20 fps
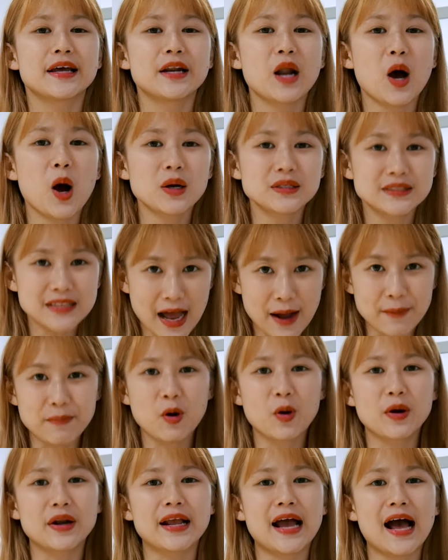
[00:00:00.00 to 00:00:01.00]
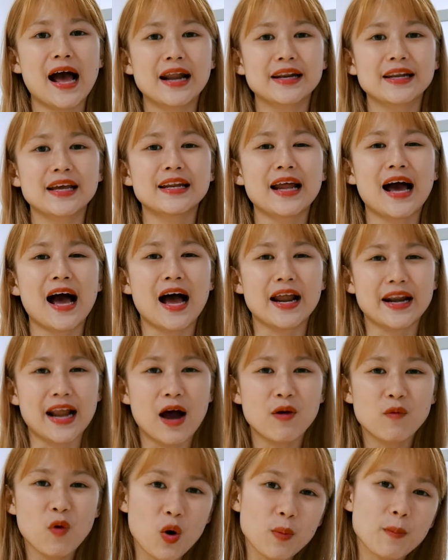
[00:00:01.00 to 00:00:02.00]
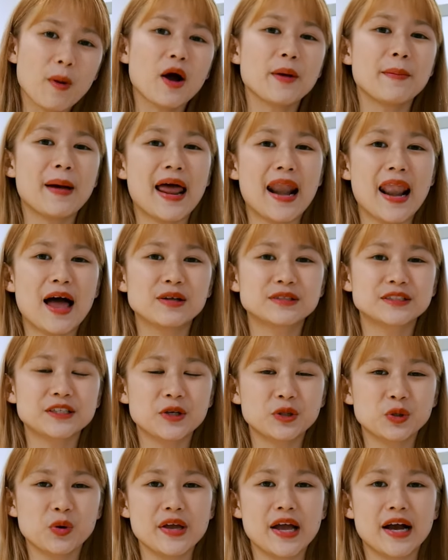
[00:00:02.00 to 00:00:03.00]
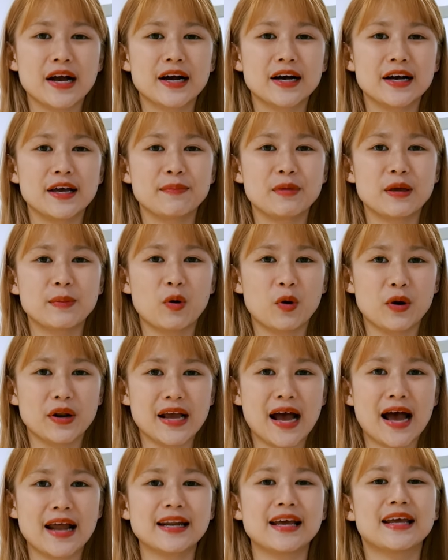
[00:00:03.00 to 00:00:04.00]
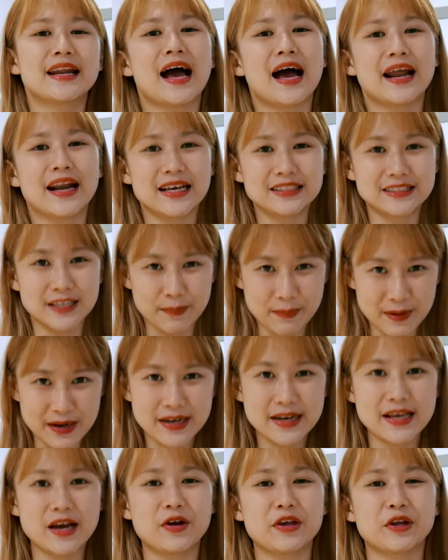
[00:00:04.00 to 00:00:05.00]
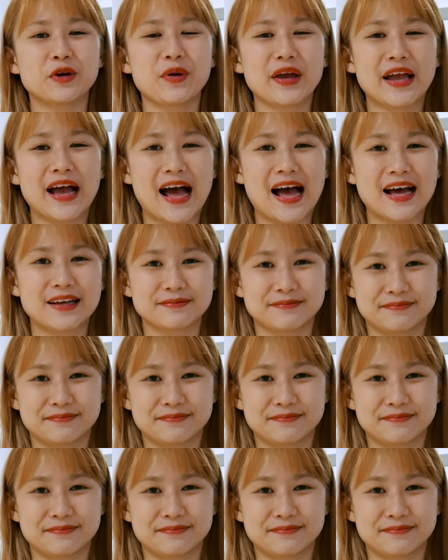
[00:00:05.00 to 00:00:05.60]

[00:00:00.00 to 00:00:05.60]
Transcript: นอกจากผลงานในฐานะวงบอยแบนด์แล้วเจ้าตัวยังเคยมีผลงานในฐานะศิลปินเดี่ยวอีกด้วยค่ะ